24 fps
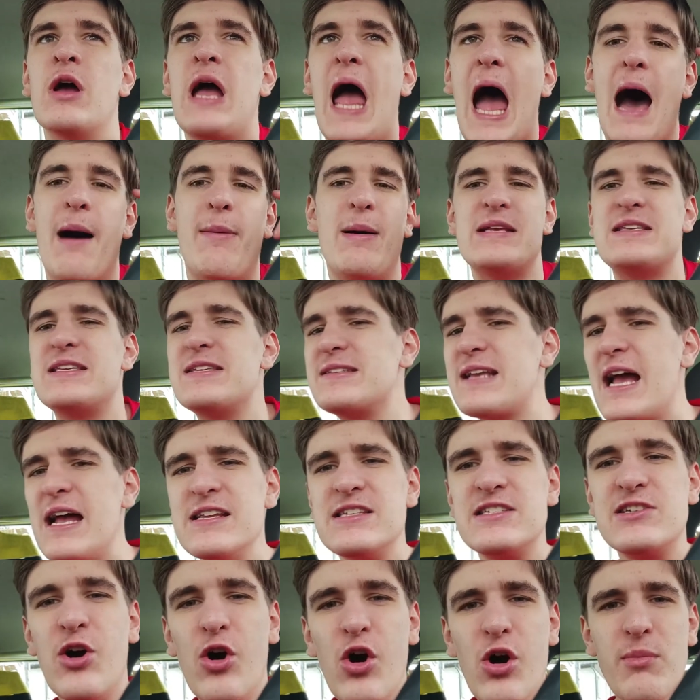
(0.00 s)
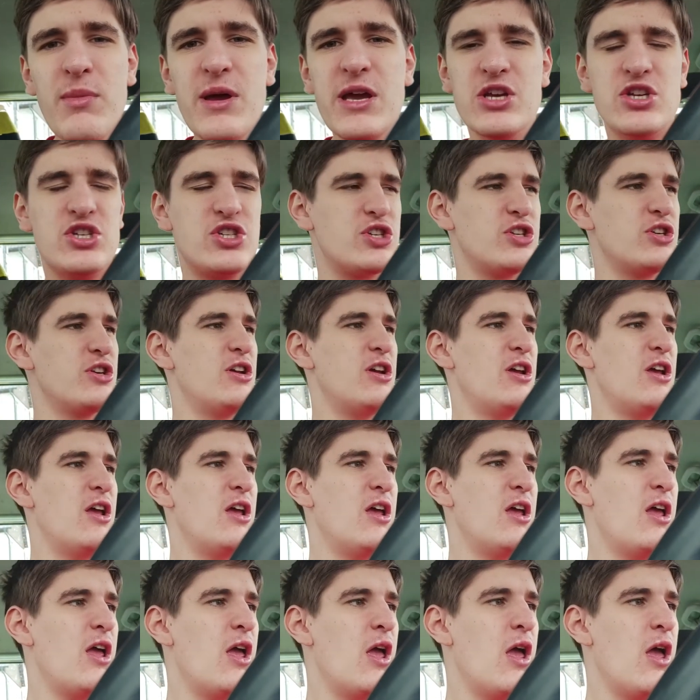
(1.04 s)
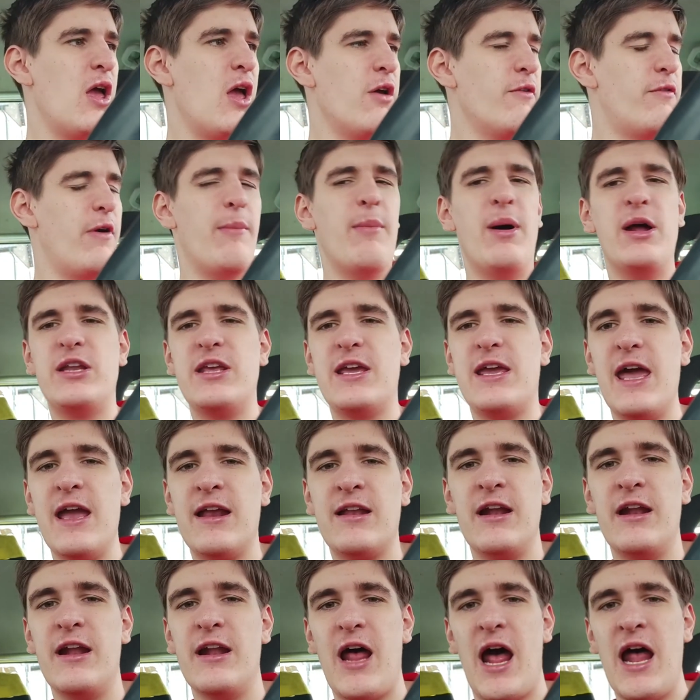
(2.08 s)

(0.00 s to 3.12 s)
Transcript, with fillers: Aber es ist ganz komisch. Wenn man die Gegner nicht